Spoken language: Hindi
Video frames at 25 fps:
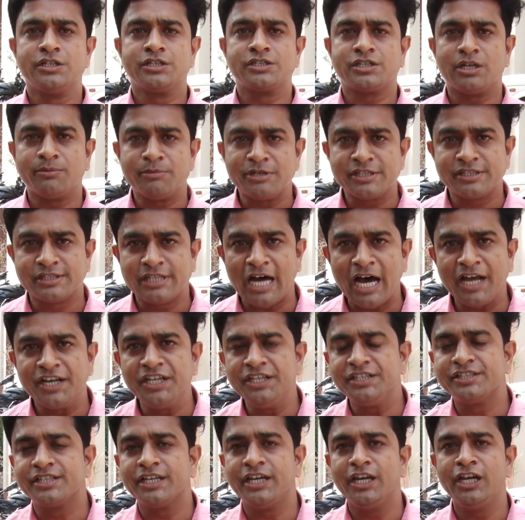
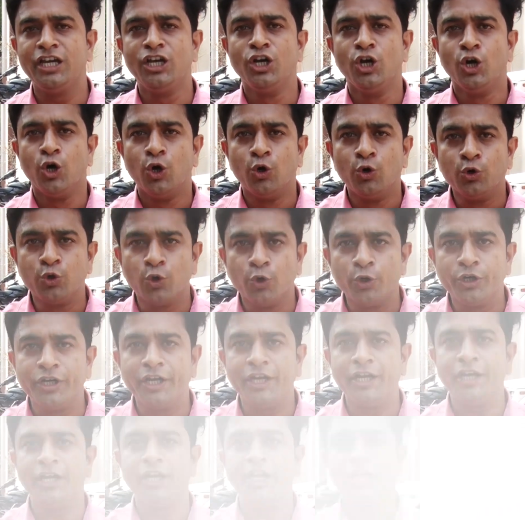समझदारी से
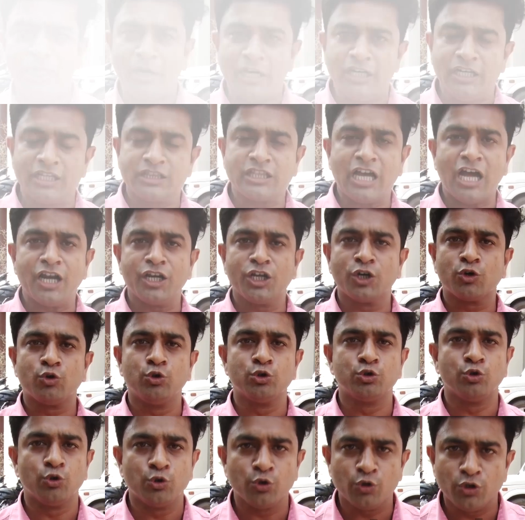उन्होंने महिला थाने
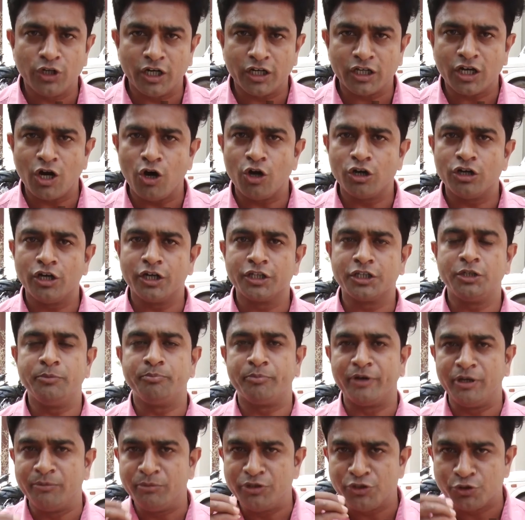को दोनों लड़का और लड़की
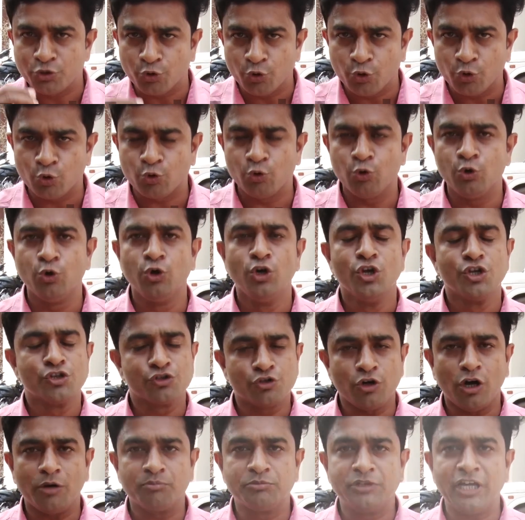प्रेमी जोड़ों को
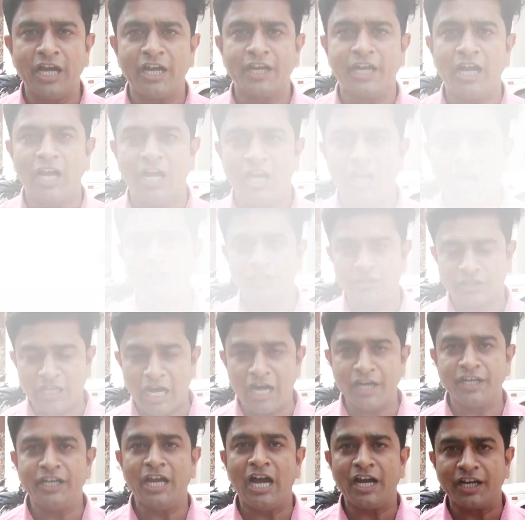सौंप दिया गया है
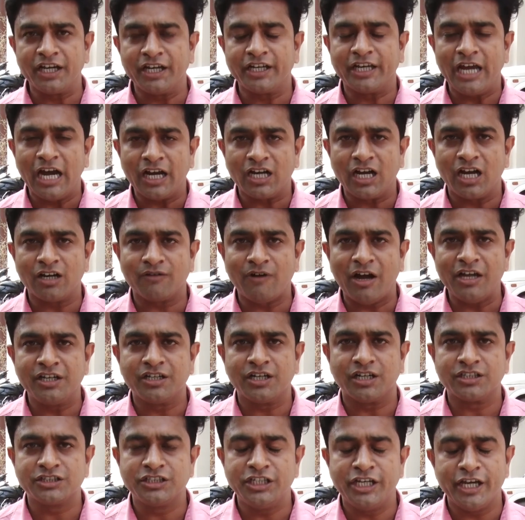थाने आगे क्या कार्रवाई
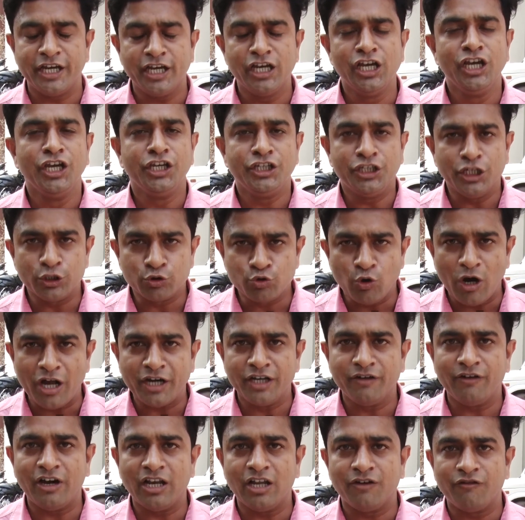करती है ये तो
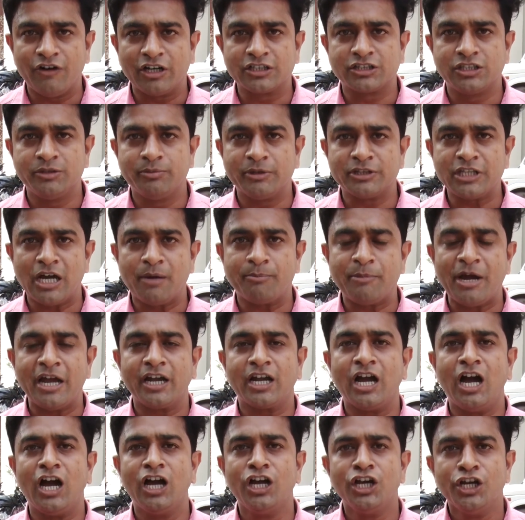आने वाला वक्त ही बता
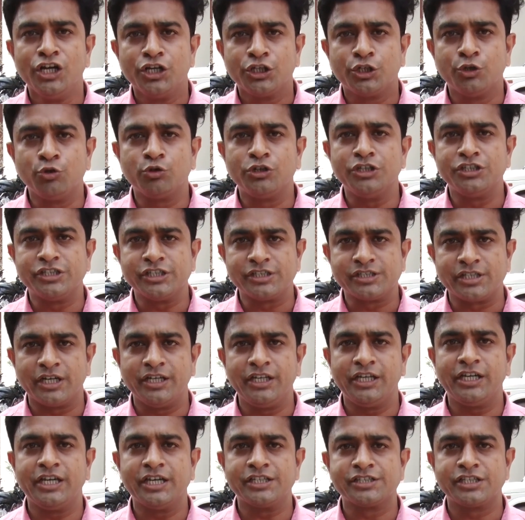पाएगा क्योंकि जिस
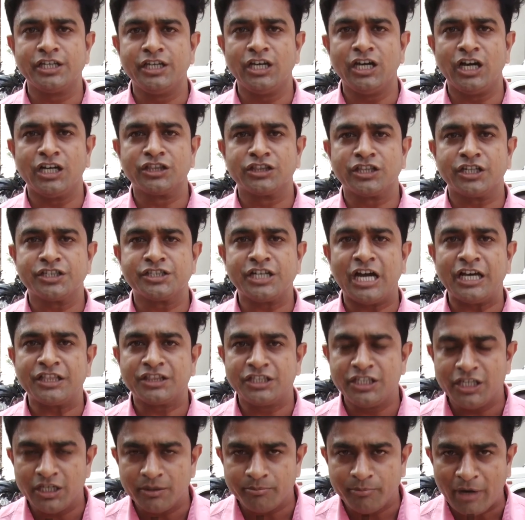तरीके से
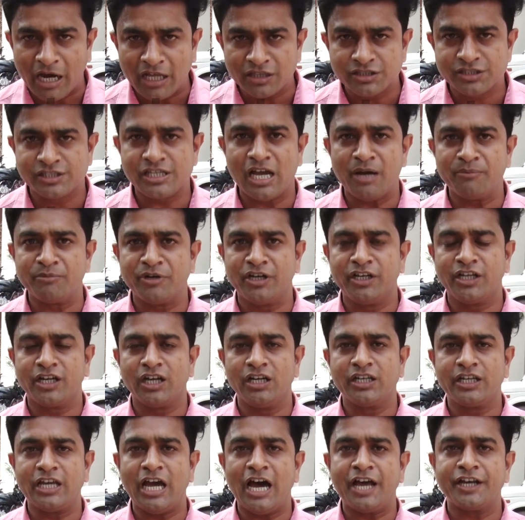अंतर्जातीय बात सामने
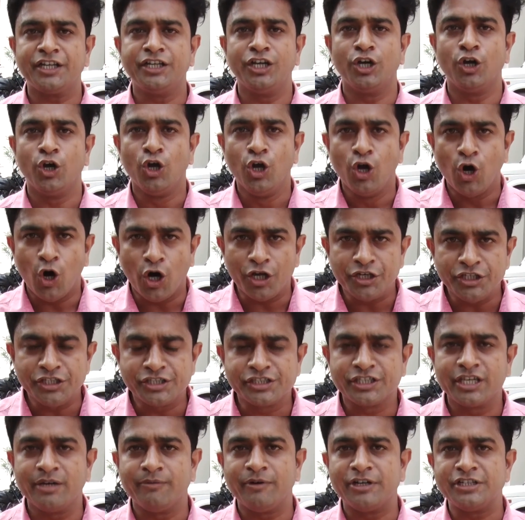निकल के आ रही रही है और
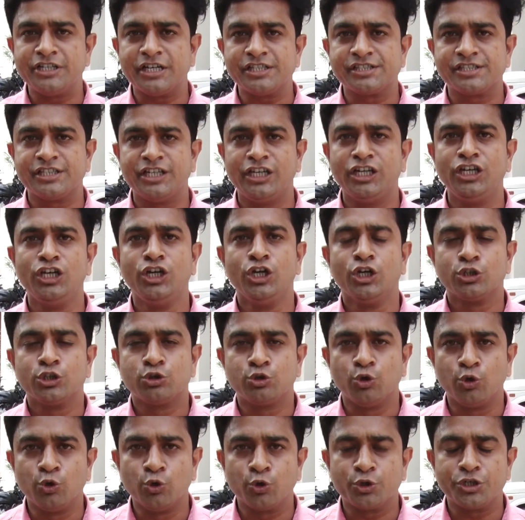इसके वजह से
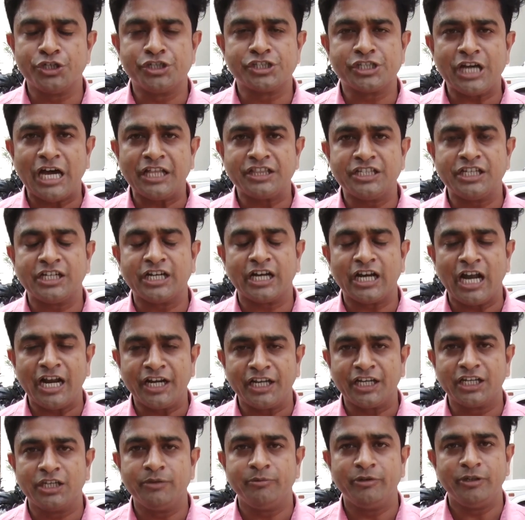दोनों की शादी
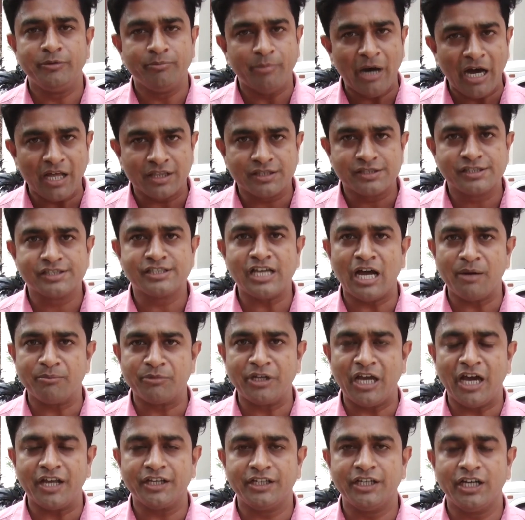कराने की भी बात
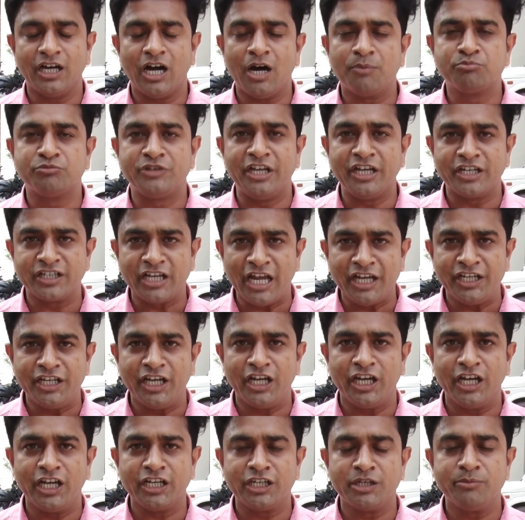सामने आ रही है अब देखना
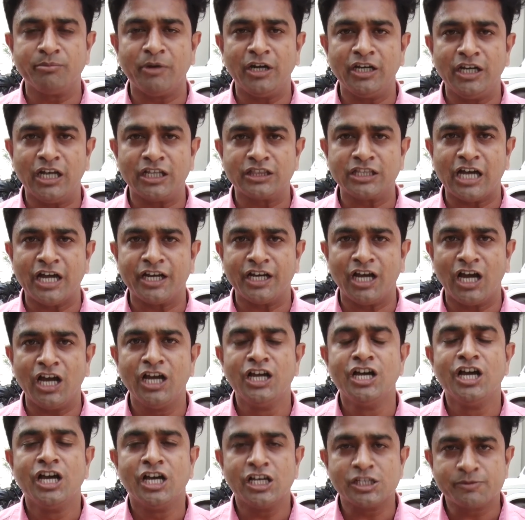यह है कि महिला थाना
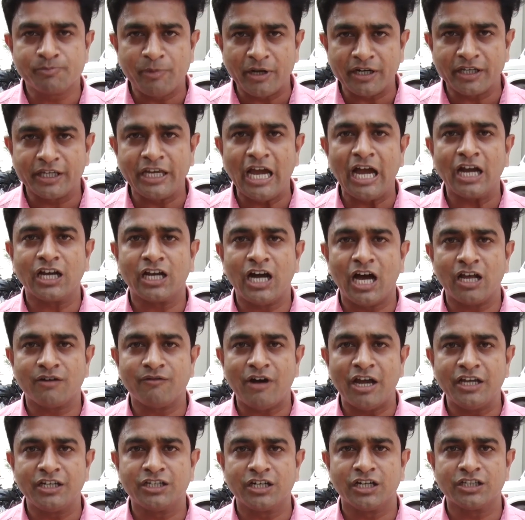इस पर क्या
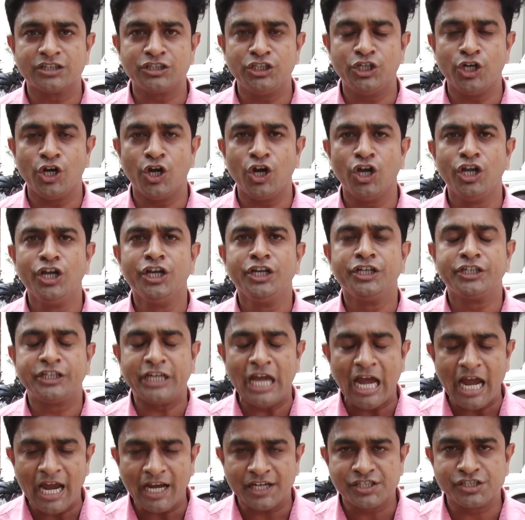कार्रवाई करती है
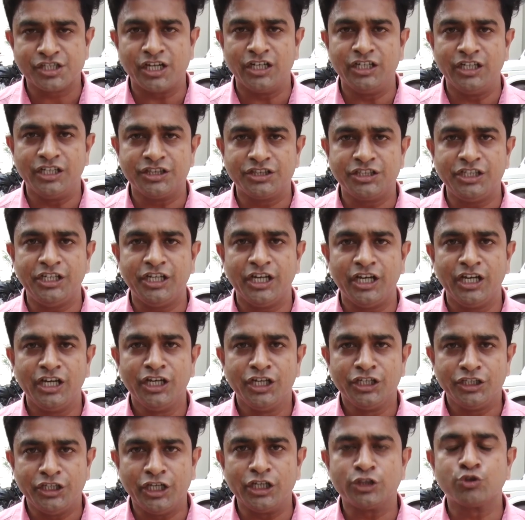क्या एक्शन लेती है
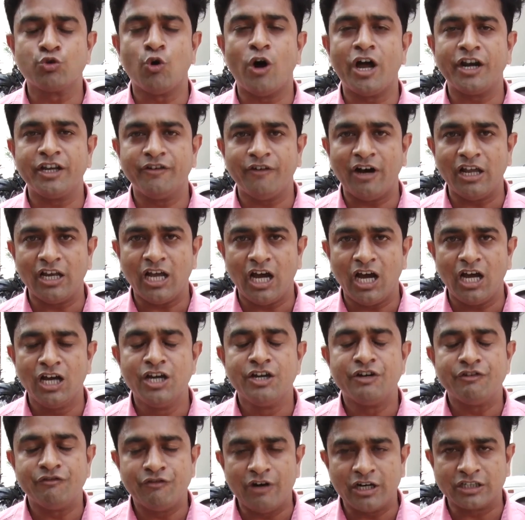ये तो आने वाला
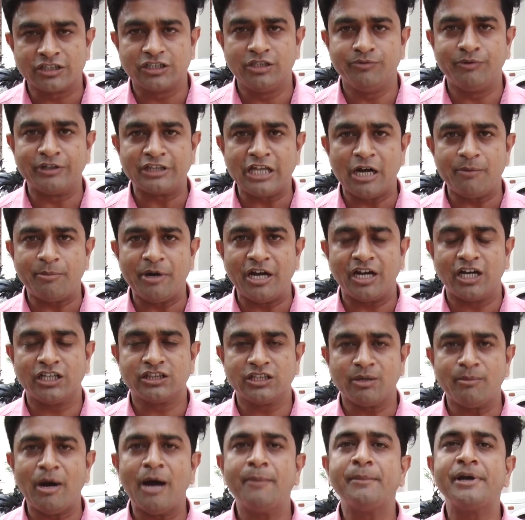वक्त ही बता पाएगा
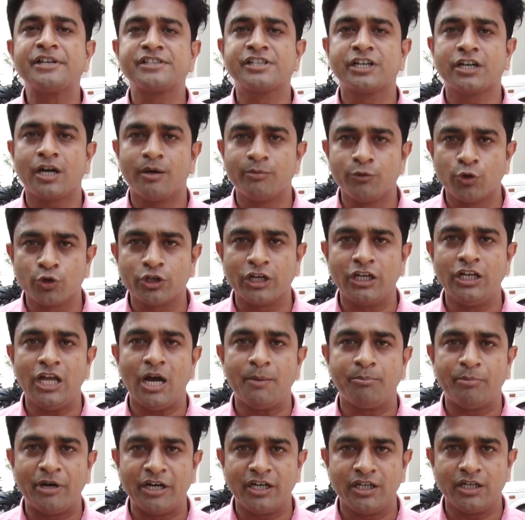तमाम ऐसी खबरों के लिए
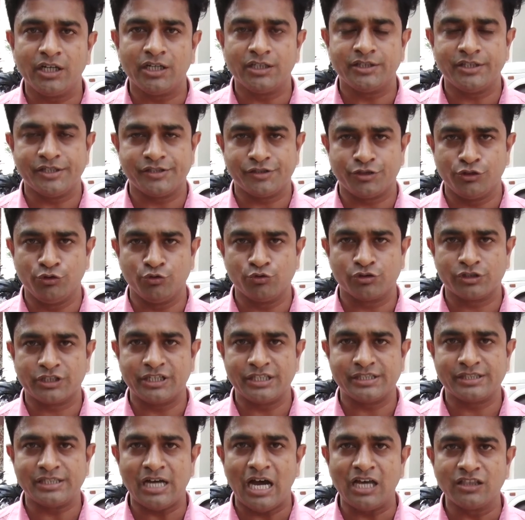आप बने रहें दस डी न्यूज़
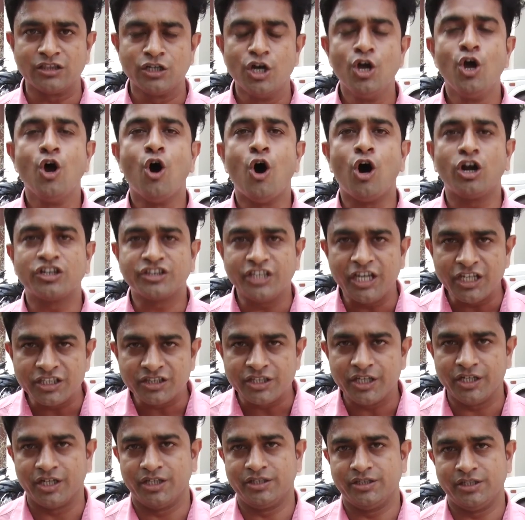के साथ और
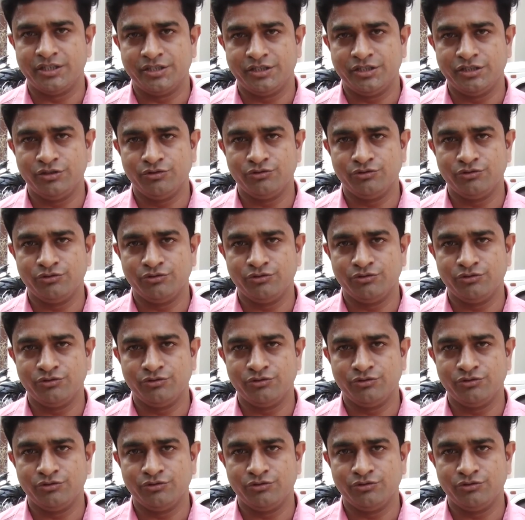देखते रहें दस डी